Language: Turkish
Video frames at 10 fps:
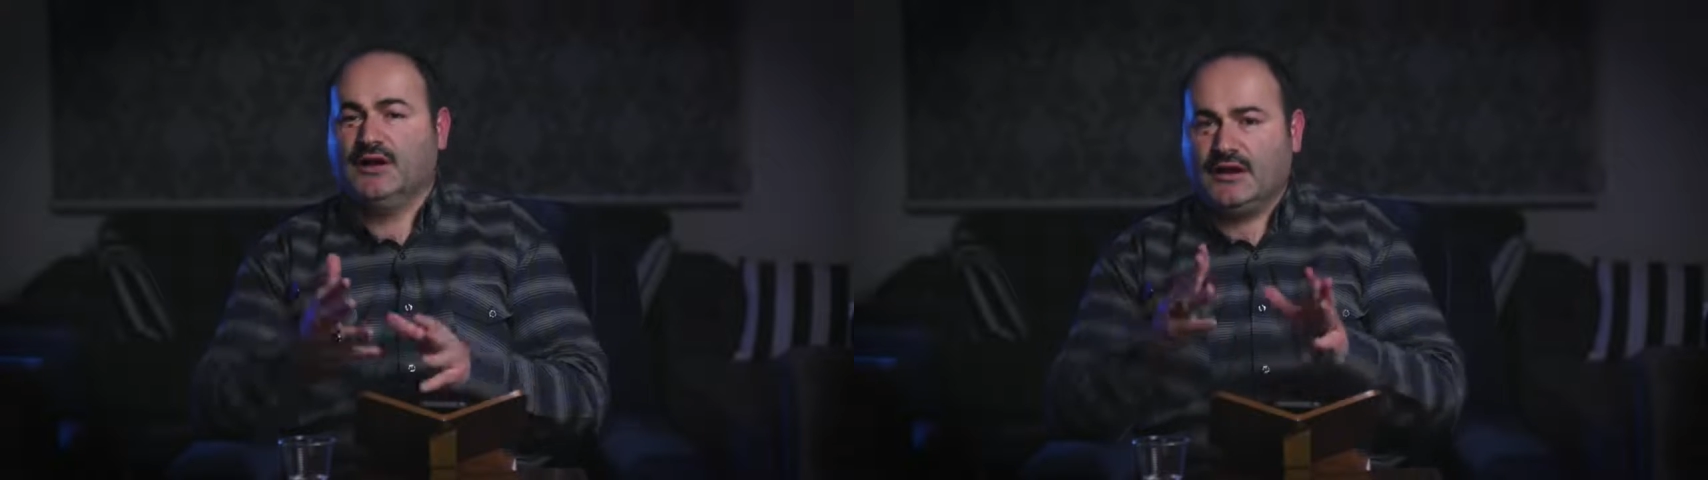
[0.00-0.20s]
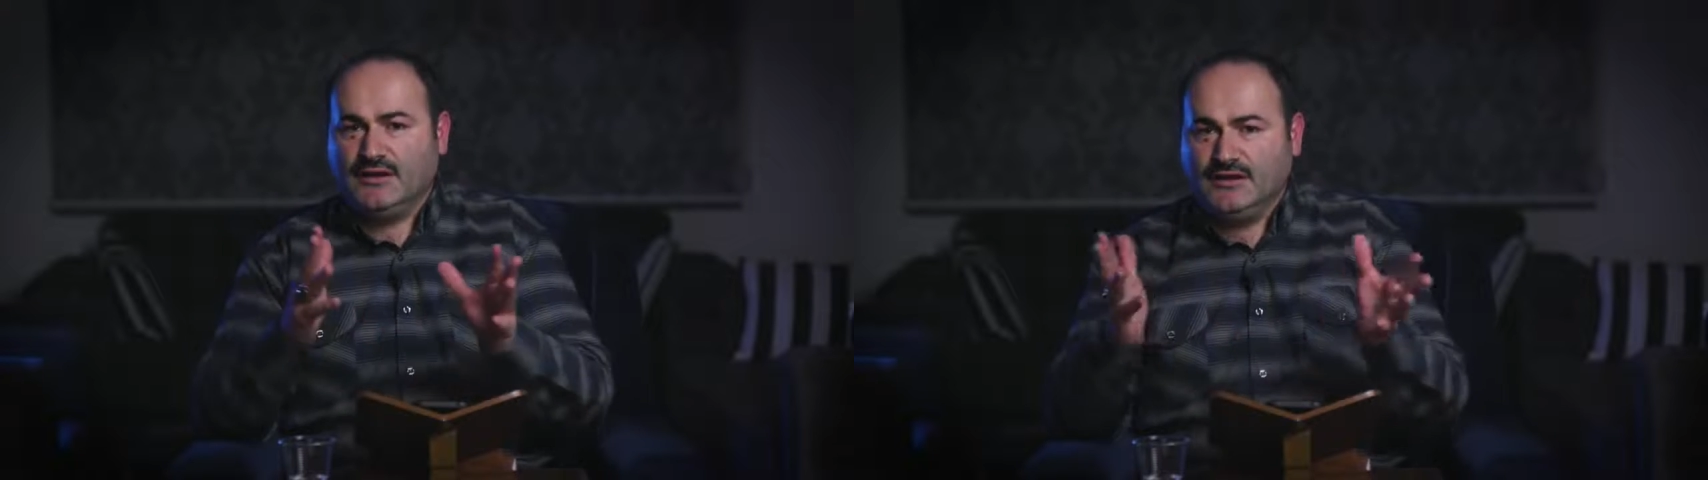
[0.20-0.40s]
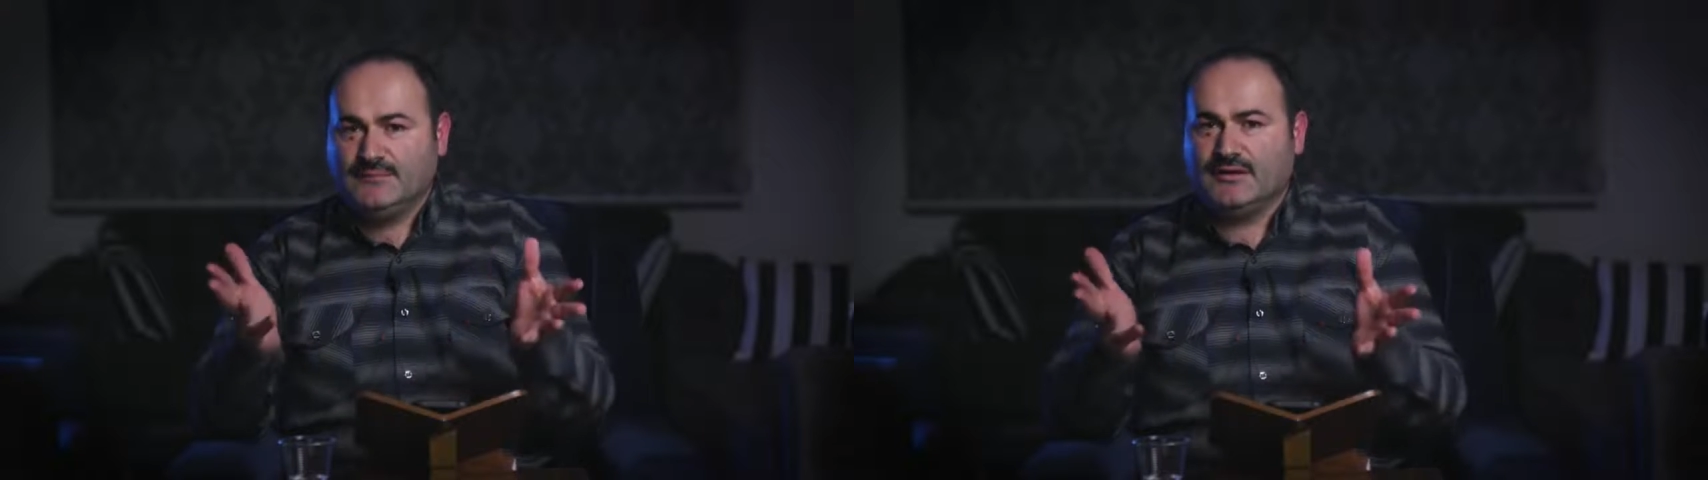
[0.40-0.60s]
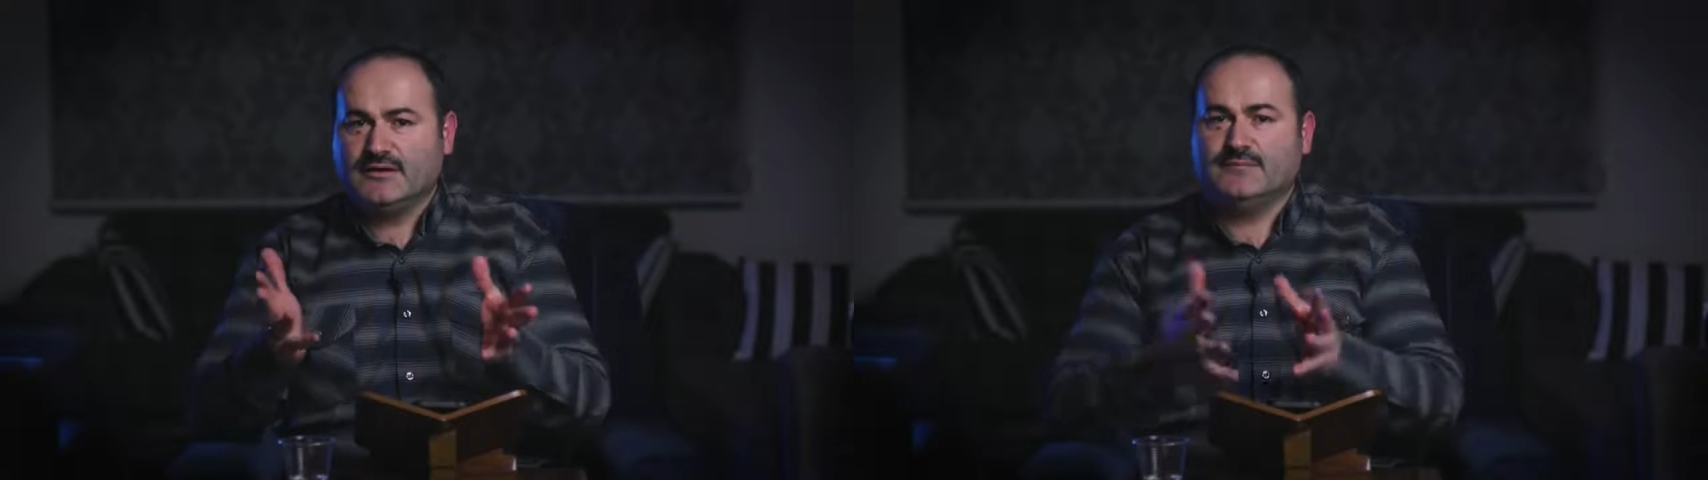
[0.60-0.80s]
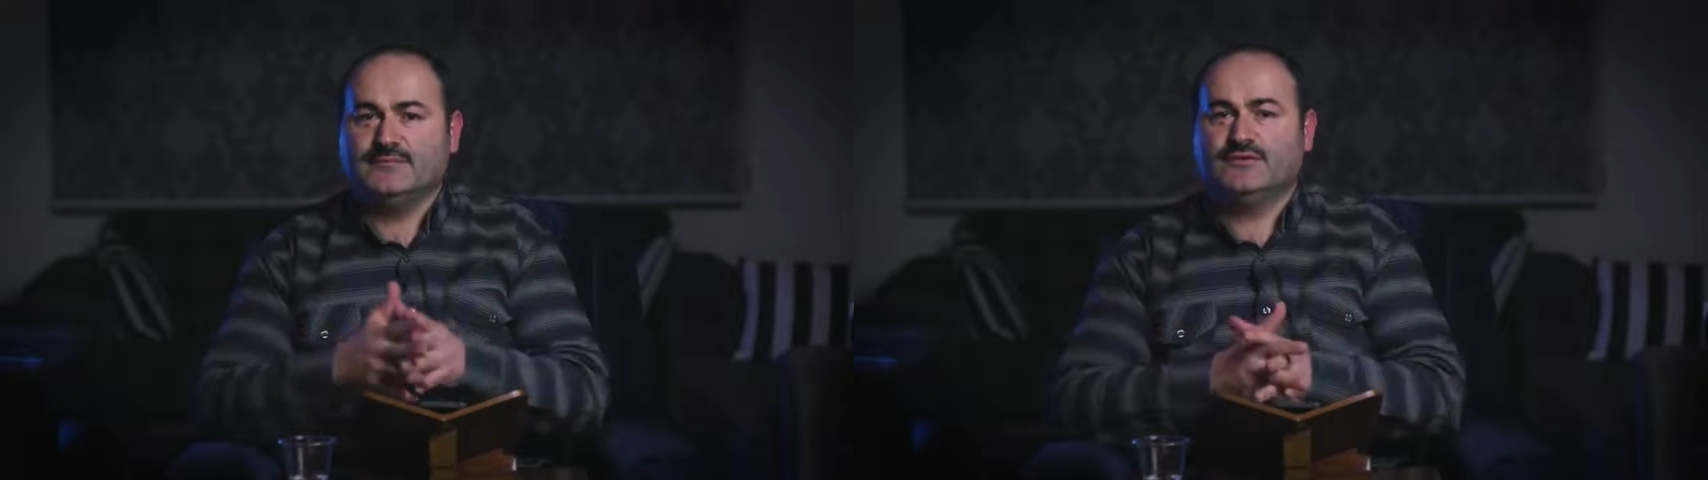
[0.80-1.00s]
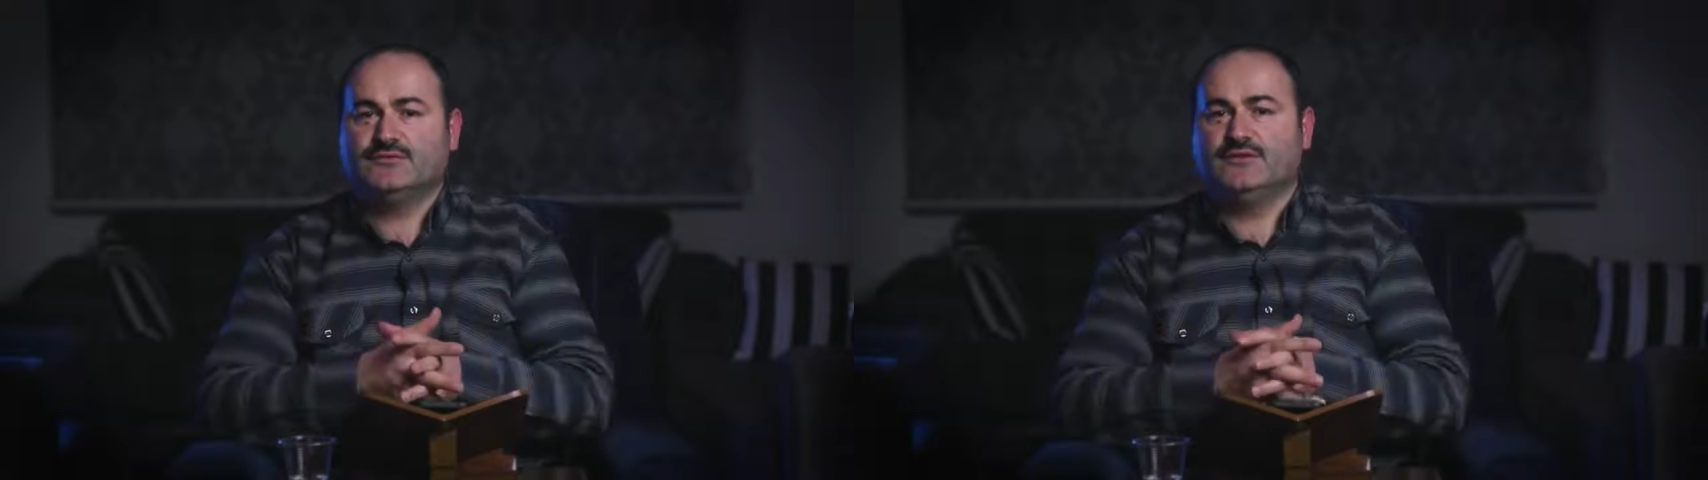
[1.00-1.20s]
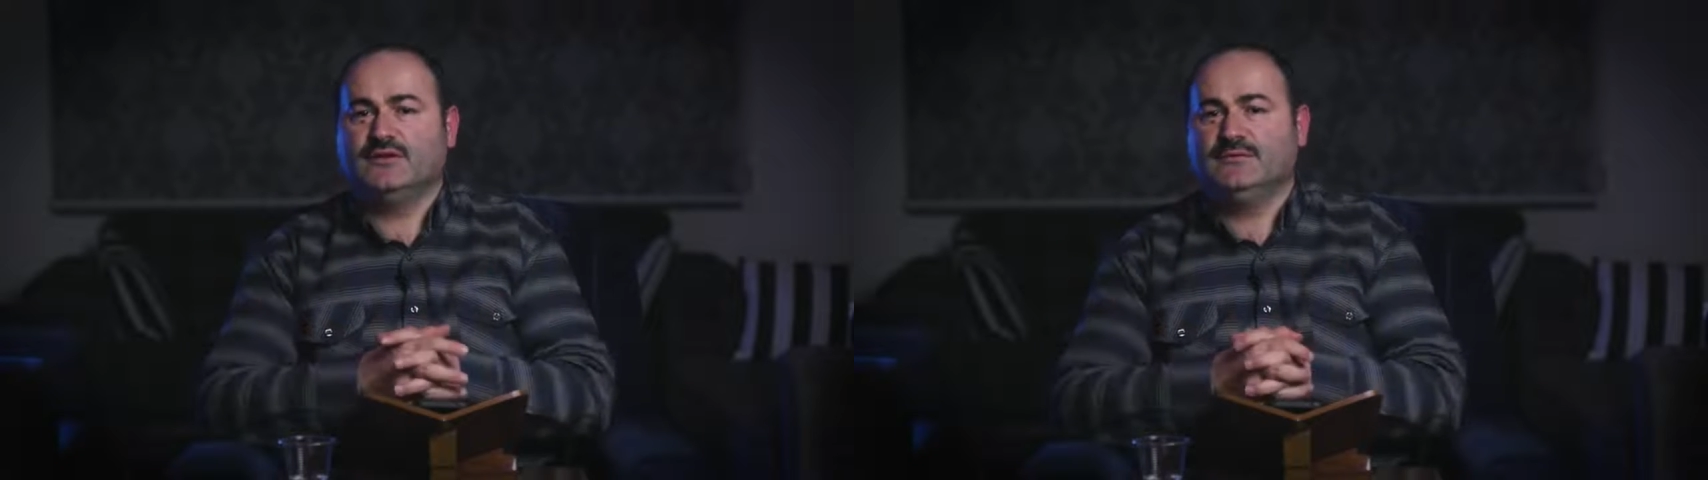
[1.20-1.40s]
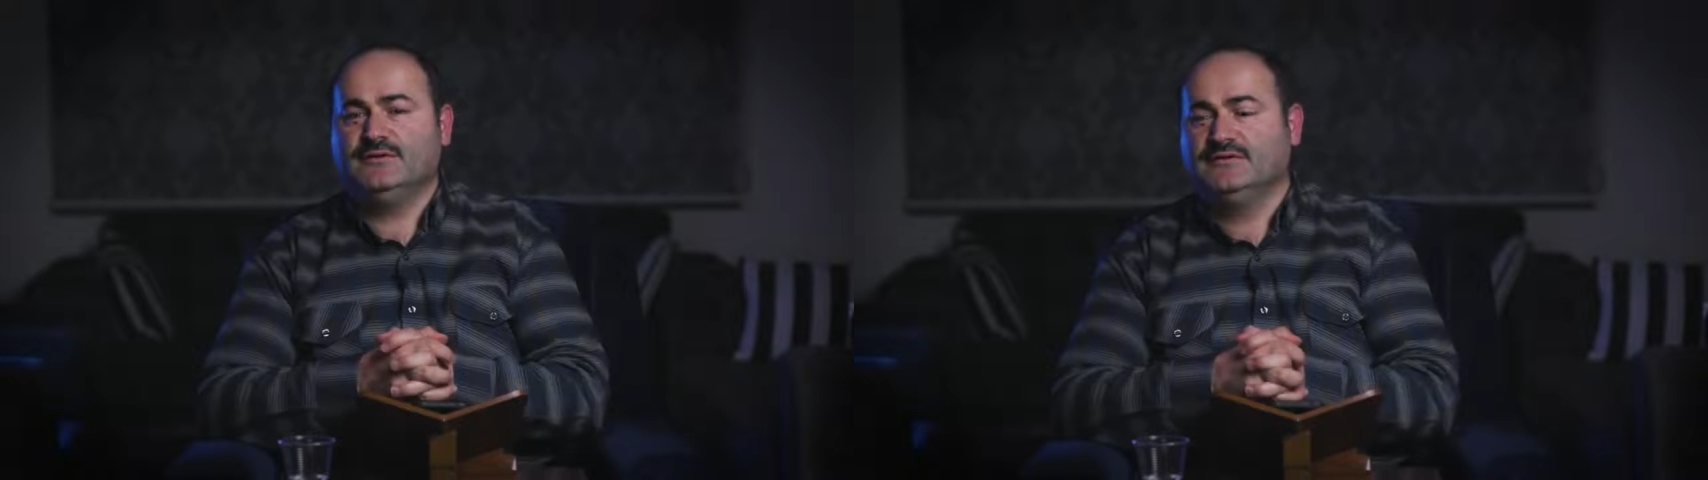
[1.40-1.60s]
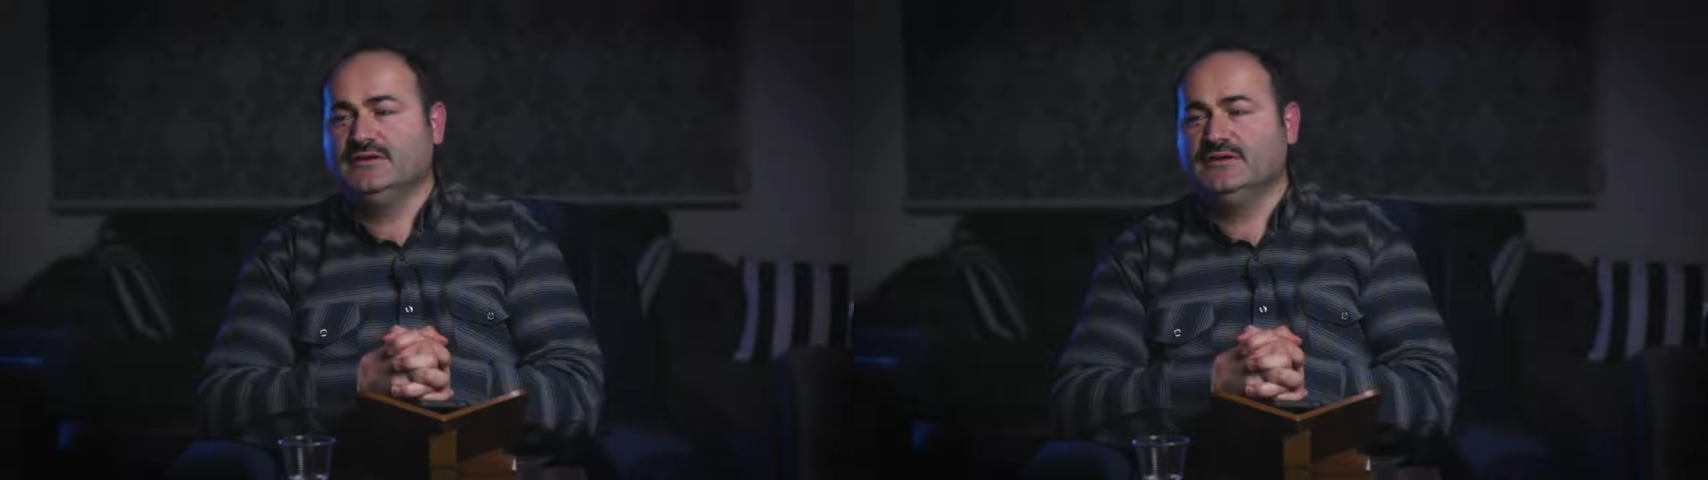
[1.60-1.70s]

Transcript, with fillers: hangi makamda söylemiş,